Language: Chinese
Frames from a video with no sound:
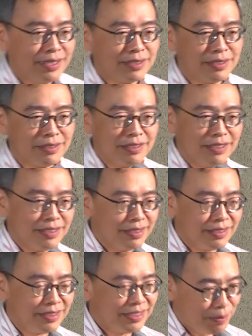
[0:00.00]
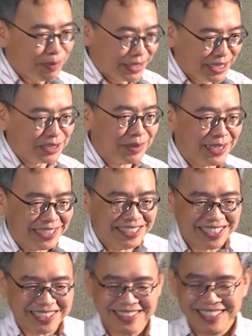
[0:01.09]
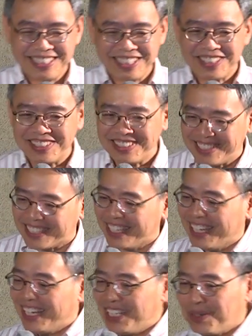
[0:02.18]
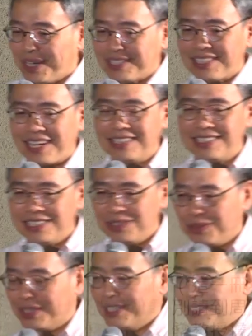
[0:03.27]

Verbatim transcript: 这是先摆在这边的一件一件事情。另外，在谈几率，